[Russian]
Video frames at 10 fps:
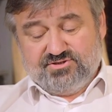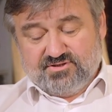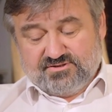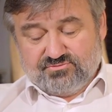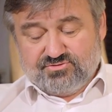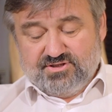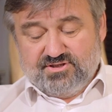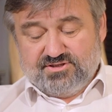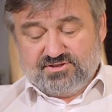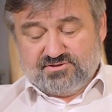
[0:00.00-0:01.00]
мосты через
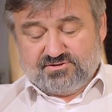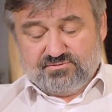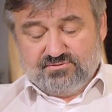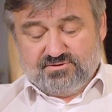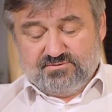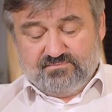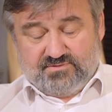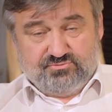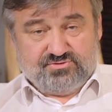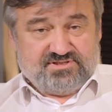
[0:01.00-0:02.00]
ручьи и речки
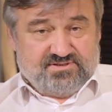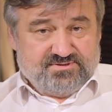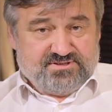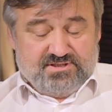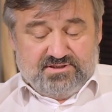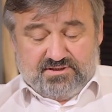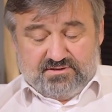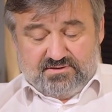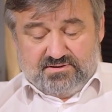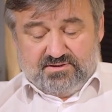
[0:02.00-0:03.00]
строить. Он же самый
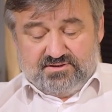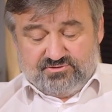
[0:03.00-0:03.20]
сильный.